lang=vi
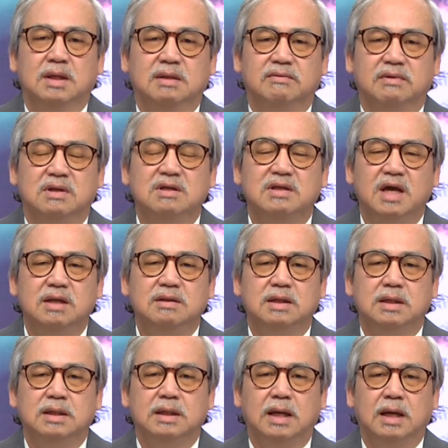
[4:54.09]
và như thế
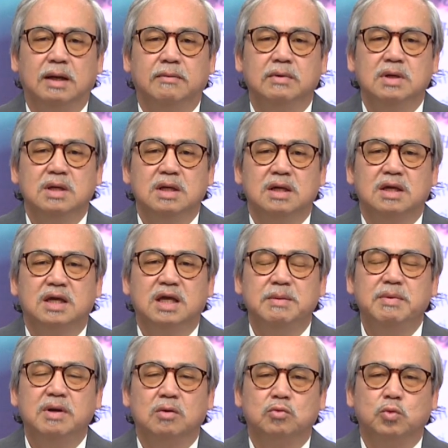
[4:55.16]
thì à, khi
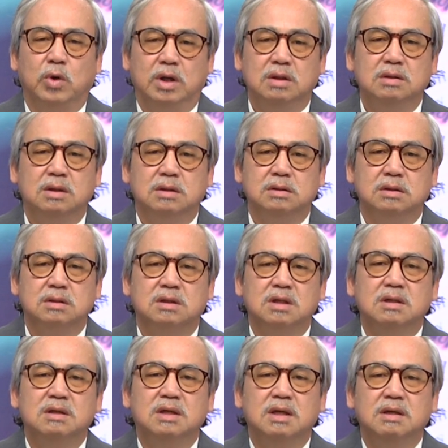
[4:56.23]
bắt đầu chuyển từ
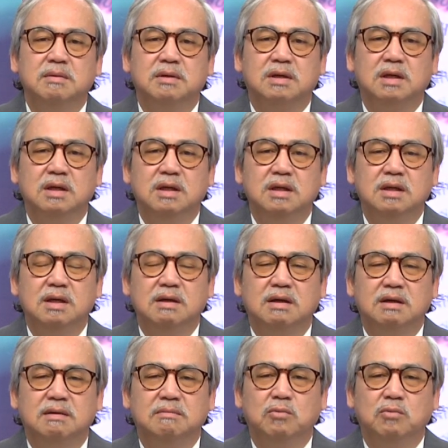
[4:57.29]
cái cái cái à,